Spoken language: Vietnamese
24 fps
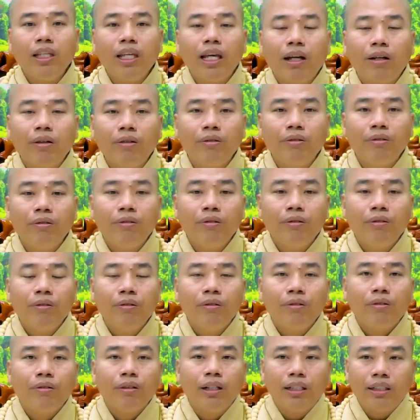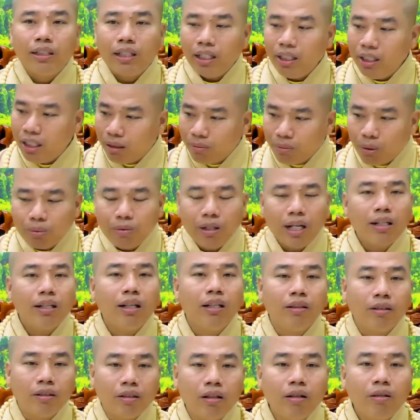nhau để xây dựng một gia
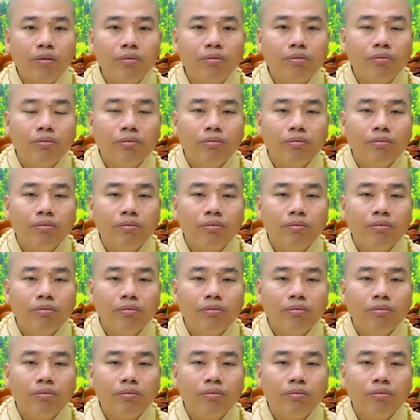đình tốt